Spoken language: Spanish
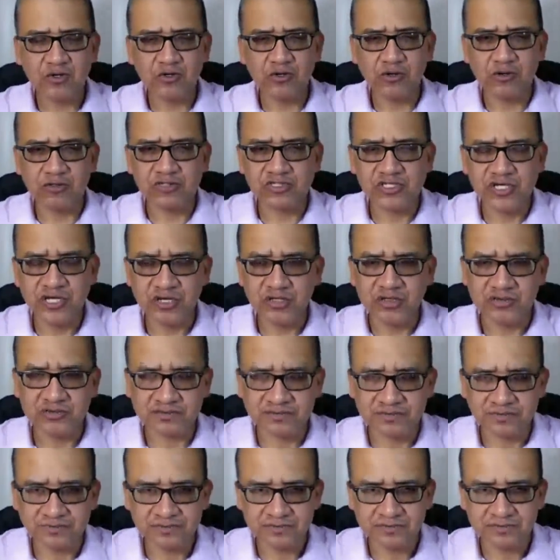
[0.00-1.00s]

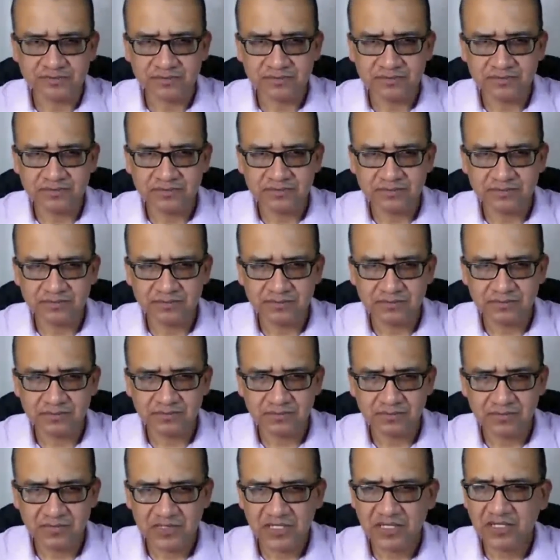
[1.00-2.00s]
conclusión,
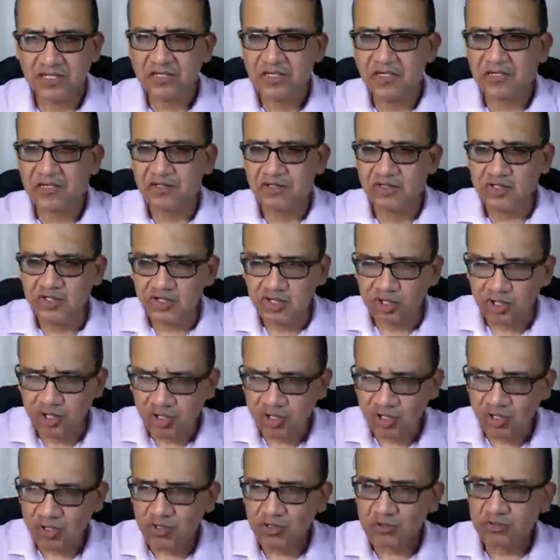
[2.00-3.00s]

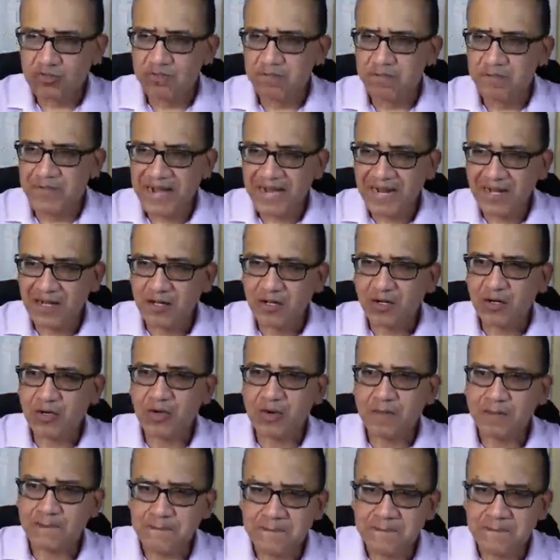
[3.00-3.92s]
yo valgo